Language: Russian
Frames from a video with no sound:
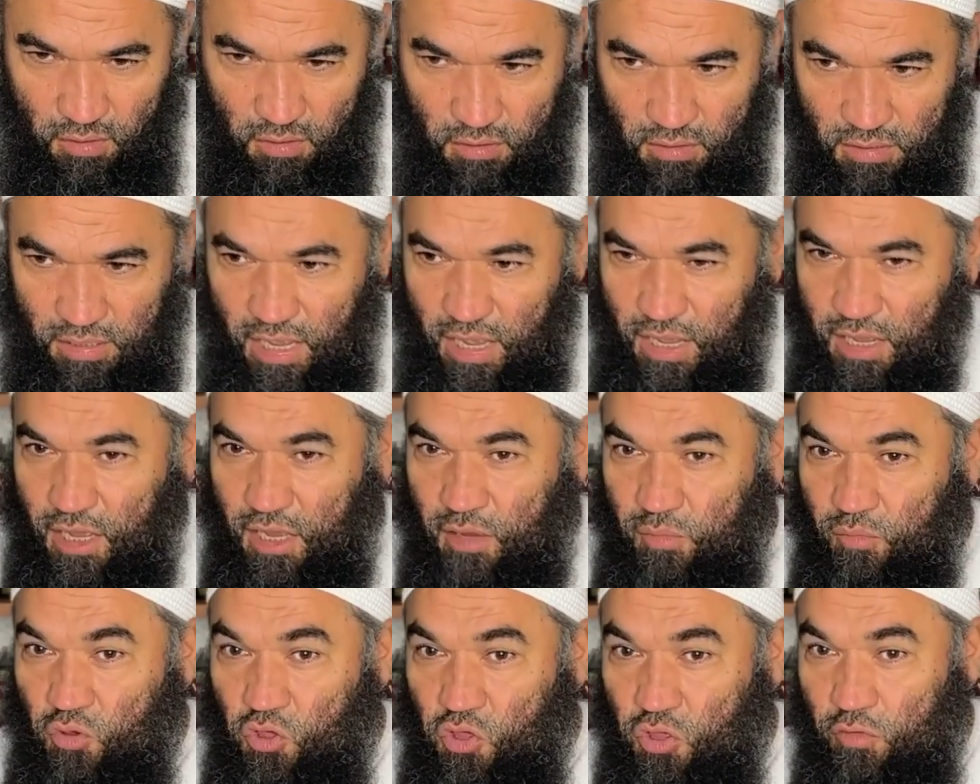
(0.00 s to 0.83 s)
Так
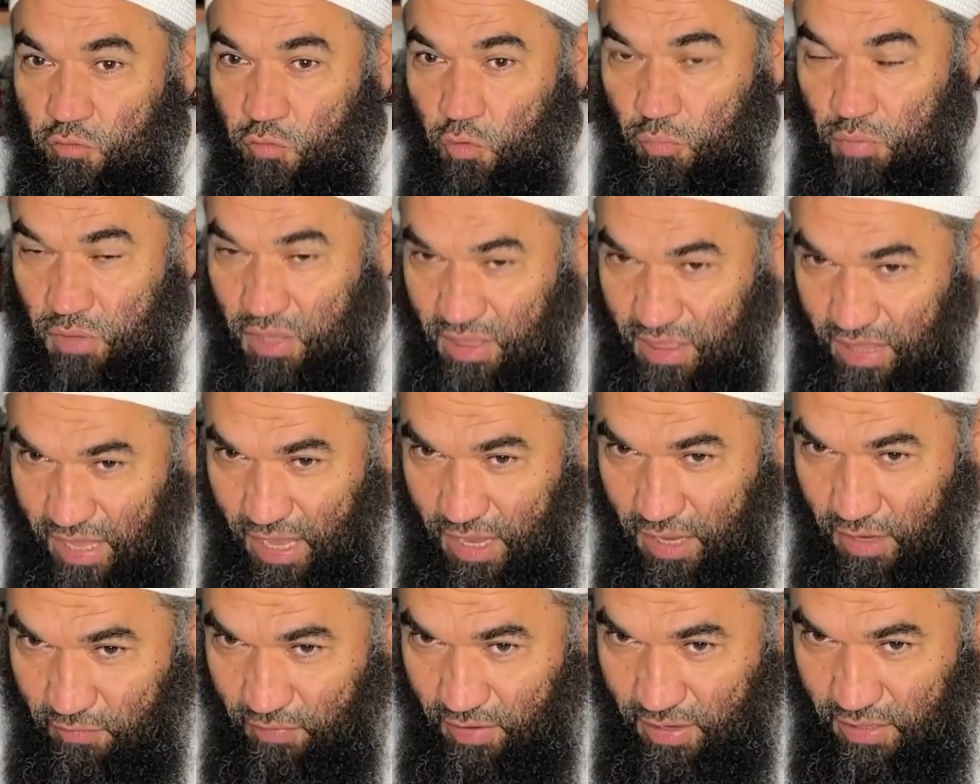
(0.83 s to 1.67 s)
как мы живем не на
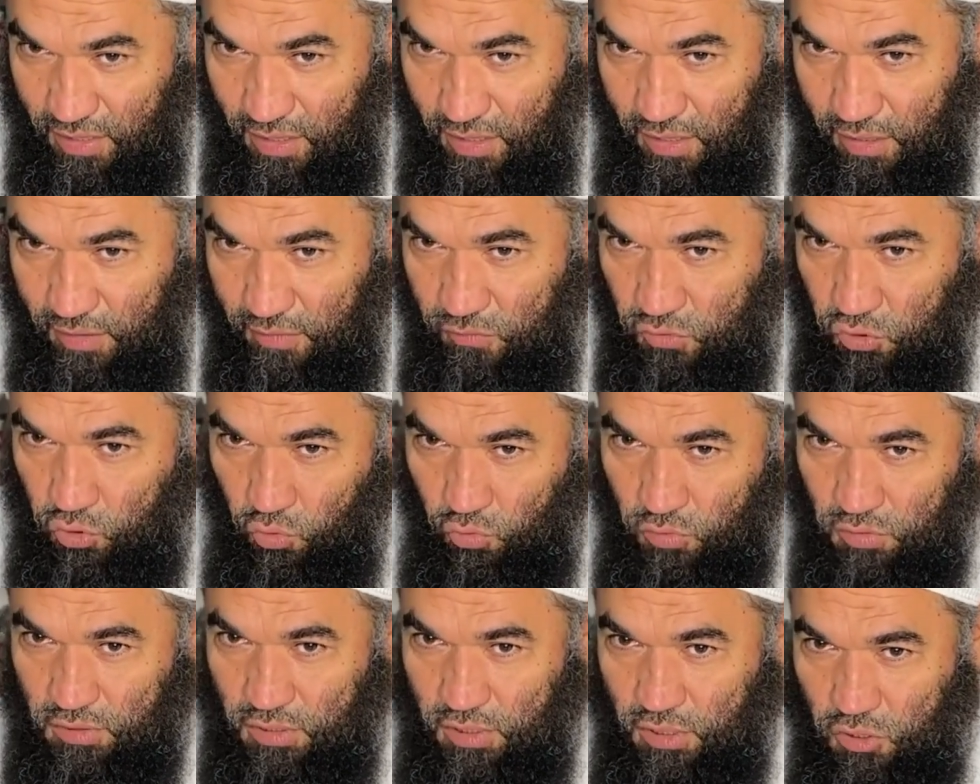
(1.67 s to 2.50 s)
экваторе,
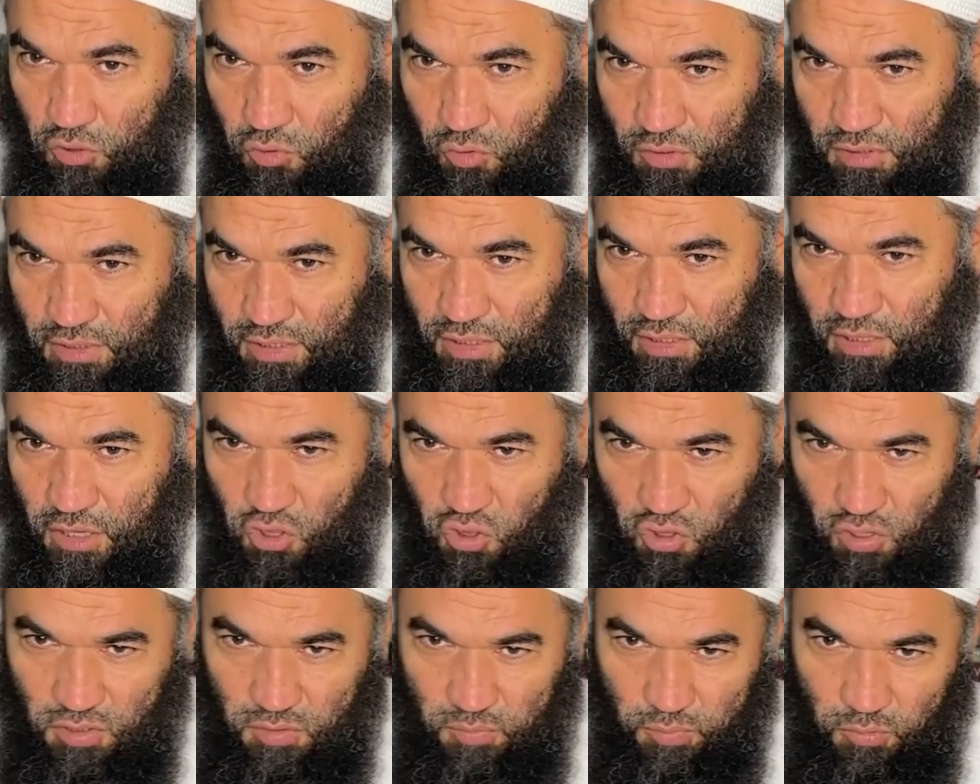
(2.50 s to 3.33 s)
солнце идет за
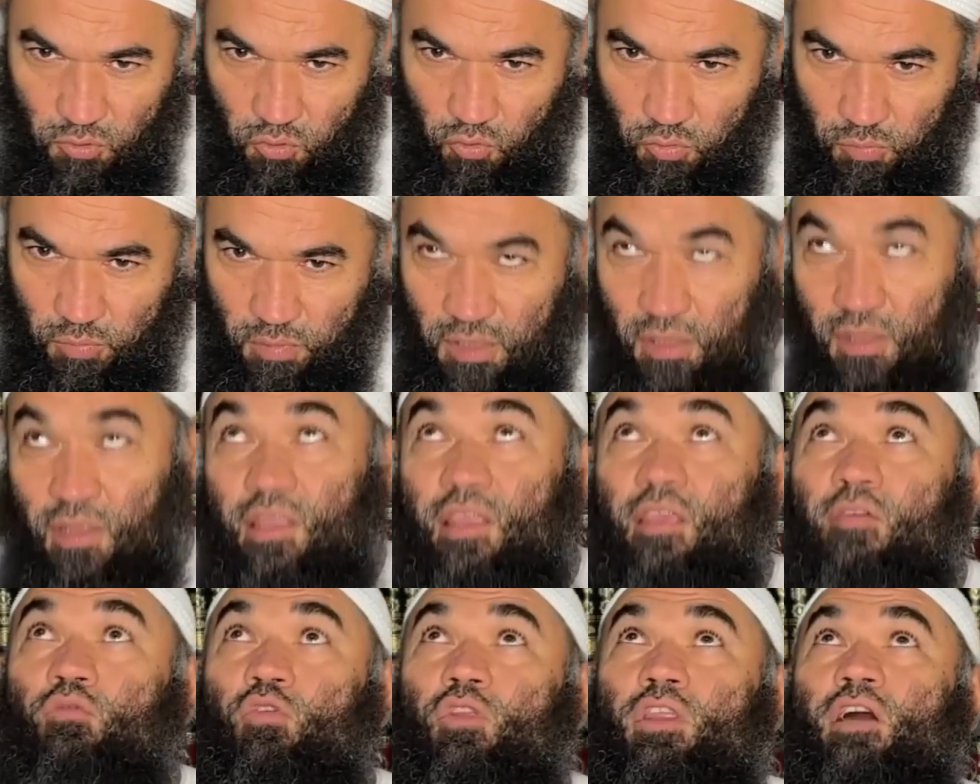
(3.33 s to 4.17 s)
нашей спиной, правильно?
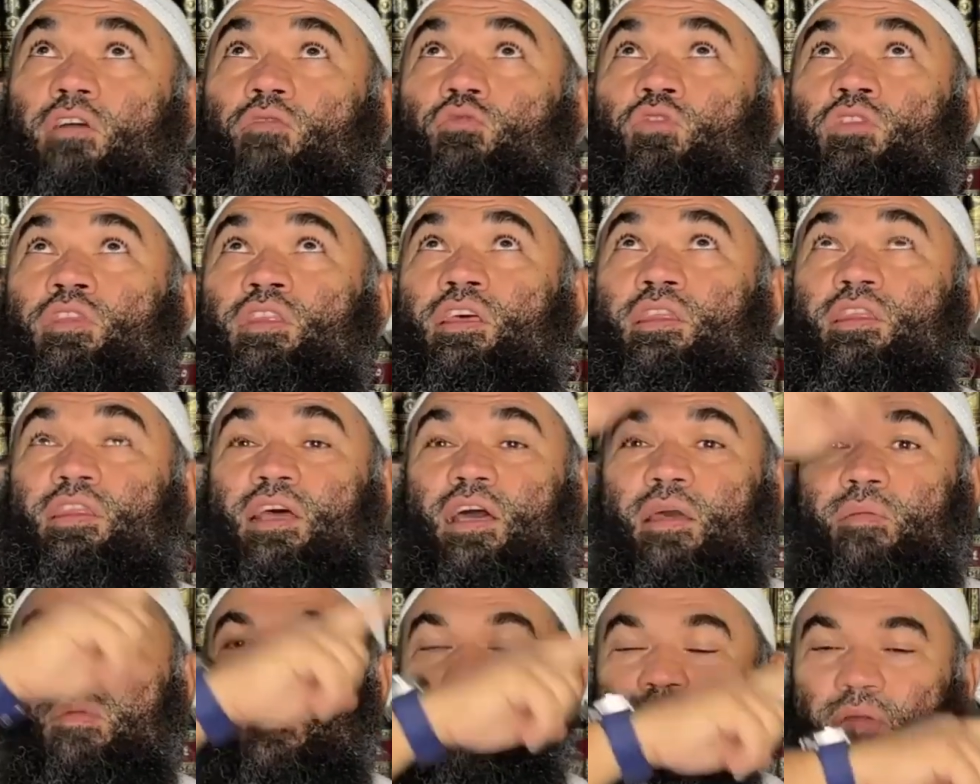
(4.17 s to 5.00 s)
Не вот так вот над
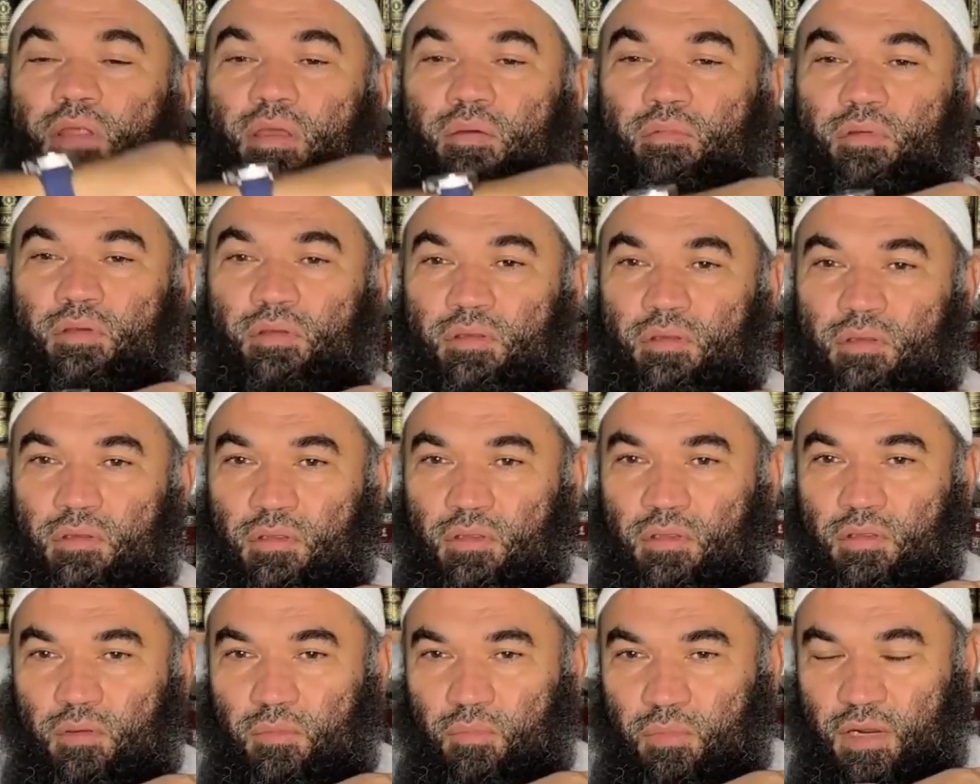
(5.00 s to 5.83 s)
нами прямо.
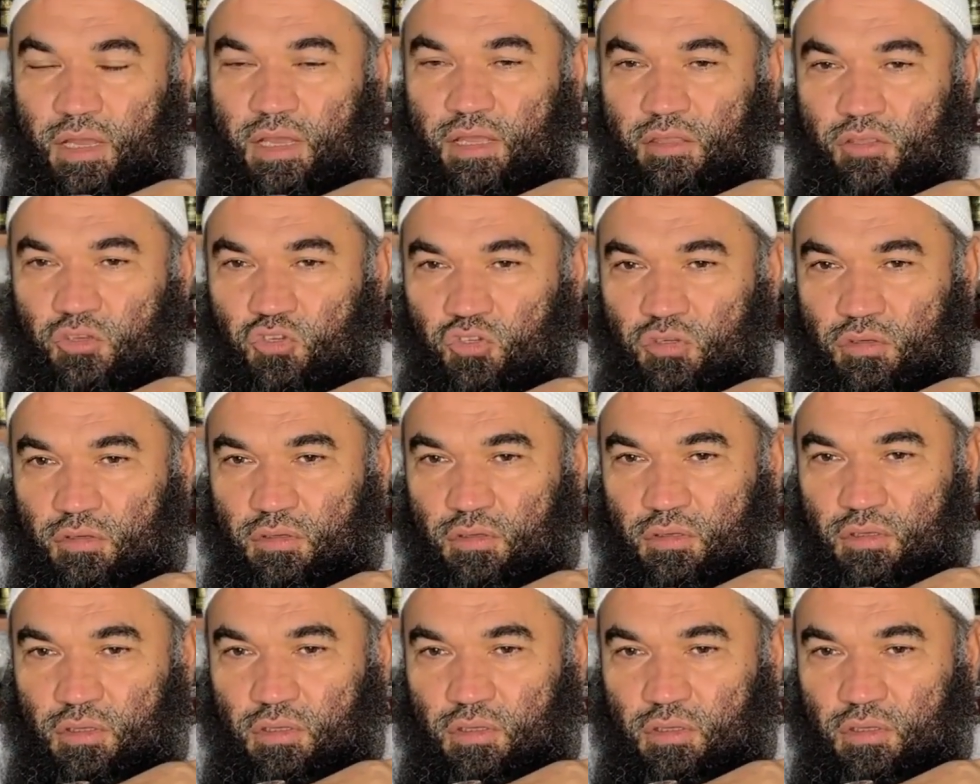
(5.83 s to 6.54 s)
Правильно же?